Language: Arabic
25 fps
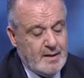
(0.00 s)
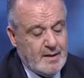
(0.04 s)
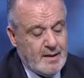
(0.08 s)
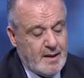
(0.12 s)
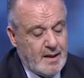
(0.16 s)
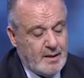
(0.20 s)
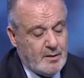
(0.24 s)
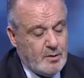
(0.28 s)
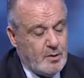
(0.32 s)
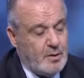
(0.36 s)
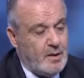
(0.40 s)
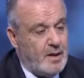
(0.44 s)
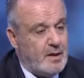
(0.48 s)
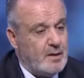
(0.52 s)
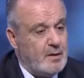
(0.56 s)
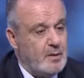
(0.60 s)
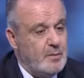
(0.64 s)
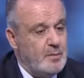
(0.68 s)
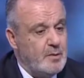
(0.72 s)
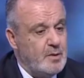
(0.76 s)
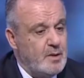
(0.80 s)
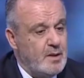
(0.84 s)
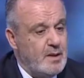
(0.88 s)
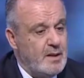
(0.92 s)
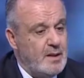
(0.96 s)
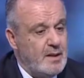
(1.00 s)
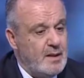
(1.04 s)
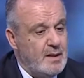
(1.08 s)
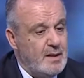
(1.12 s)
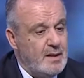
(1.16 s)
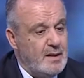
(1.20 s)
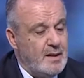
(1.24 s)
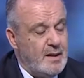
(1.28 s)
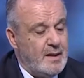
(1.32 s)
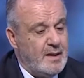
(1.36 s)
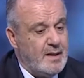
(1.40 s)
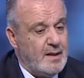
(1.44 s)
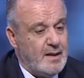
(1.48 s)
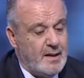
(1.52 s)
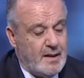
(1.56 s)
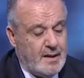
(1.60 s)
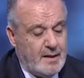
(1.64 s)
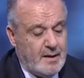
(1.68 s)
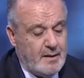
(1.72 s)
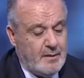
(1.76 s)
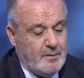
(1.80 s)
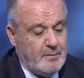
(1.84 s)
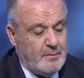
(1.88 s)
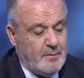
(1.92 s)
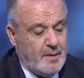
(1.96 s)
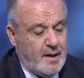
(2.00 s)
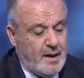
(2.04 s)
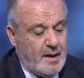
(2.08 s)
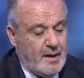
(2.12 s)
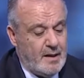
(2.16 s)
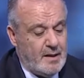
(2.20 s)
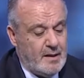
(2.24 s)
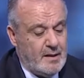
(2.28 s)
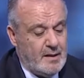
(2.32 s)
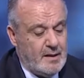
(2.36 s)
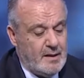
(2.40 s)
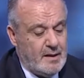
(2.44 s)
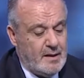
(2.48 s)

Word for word: كدولار جمركي انا مع